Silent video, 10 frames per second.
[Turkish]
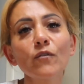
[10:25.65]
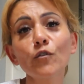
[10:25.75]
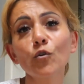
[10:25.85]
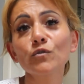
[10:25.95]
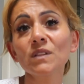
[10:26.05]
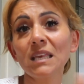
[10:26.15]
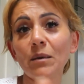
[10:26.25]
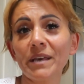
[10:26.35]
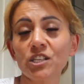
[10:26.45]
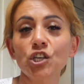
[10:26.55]
O vlogunda
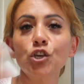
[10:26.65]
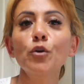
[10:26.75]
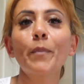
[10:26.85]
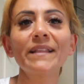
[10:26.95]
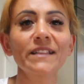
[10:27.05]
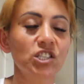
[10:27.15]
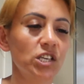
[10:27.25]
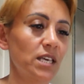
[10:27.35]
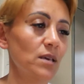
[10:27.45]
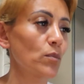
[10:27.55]
yemek çekiyor. Ben de
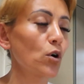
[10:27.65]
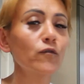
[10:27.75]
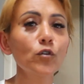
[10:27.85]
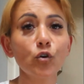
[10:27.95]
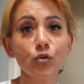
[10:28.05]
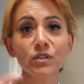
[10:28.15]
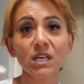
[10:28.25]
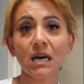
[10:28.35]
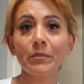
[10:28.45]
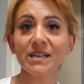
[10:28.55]
çekeyim. O
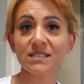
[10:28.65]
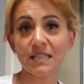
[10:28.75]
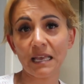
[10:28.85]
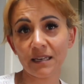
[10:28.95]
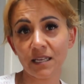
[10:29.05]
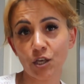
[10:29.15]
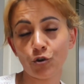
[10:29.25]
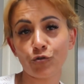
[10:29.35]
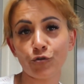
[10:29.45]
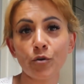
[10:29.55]
vlogunda kamerasını her yere
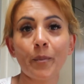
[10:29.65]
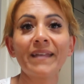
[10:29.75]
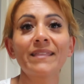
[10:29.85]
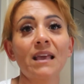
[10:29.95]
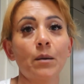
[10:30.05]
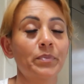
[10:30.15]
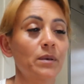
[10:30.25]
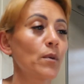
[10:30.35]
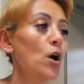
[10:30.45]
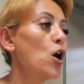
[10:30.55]
götürüyor. Ben de
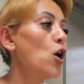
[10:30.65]
yapayım.